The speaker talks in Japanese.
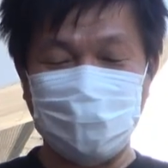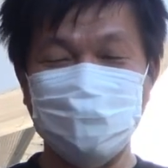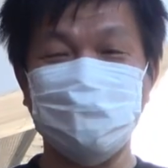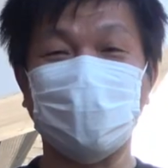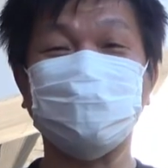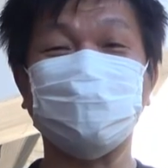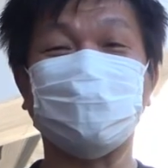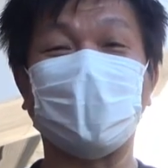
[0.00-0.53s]
居
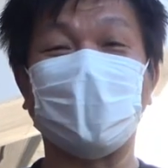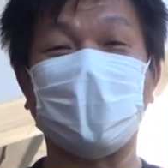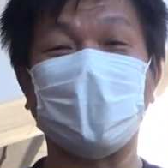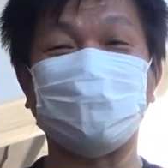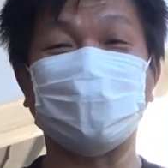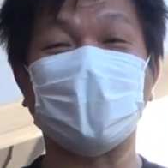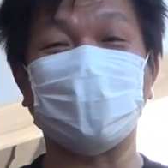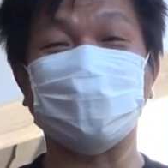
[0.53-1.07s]
場所が
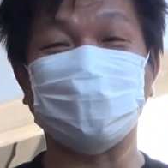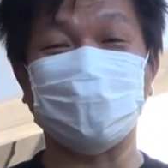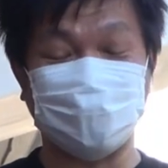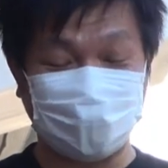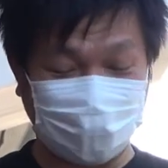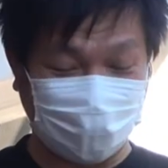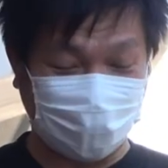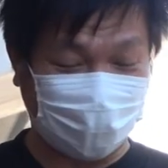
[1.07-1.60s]
分かるんで
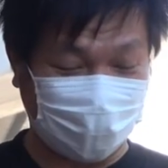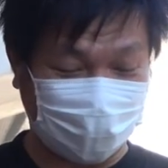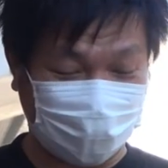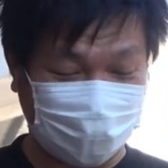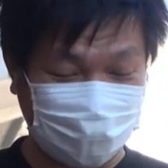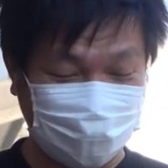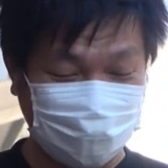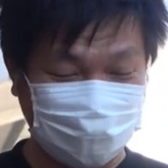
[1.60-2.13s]
すね
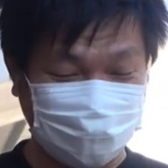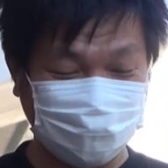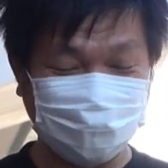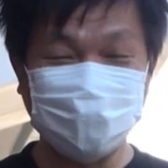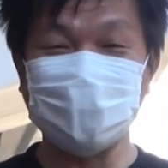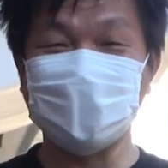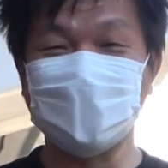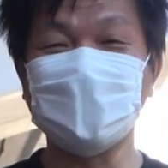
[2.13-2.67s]

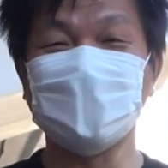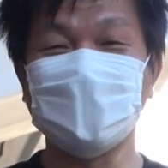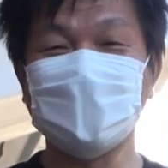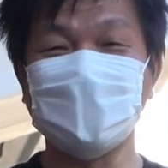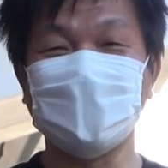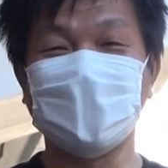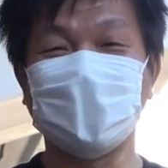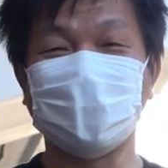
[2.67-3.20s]

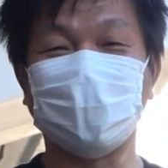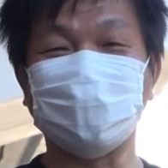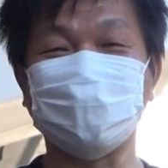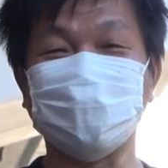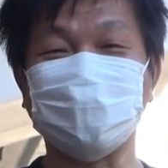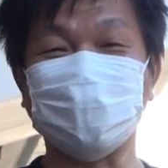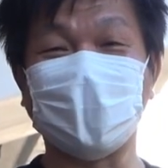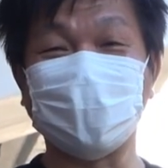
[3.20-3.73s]
では
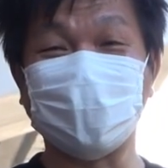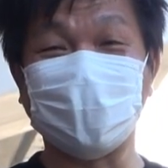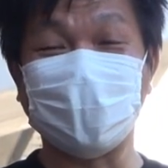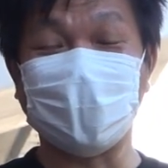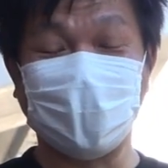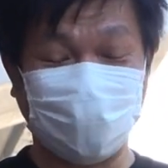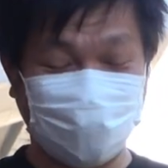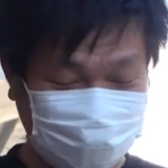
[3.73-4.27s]
実際
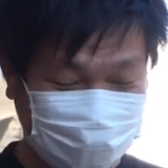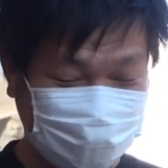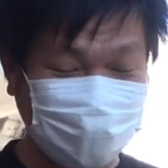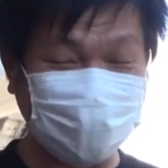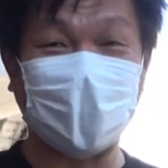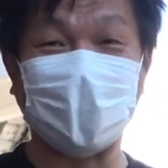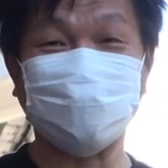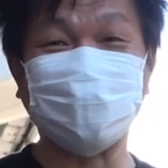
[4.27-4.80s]
に
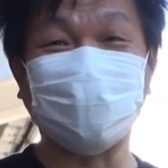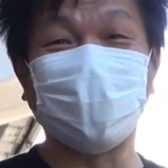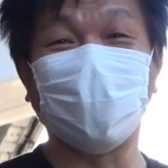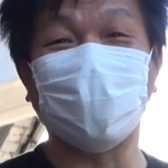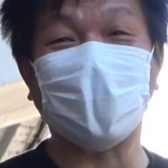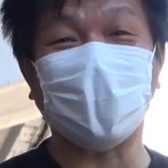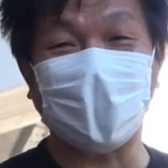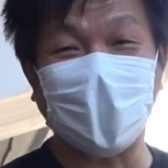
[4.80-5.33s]
探してみよ
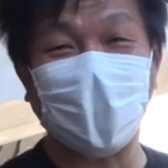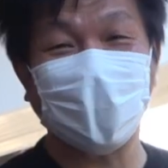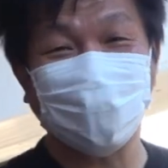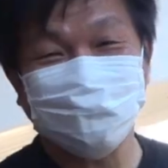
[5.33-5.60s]
うかな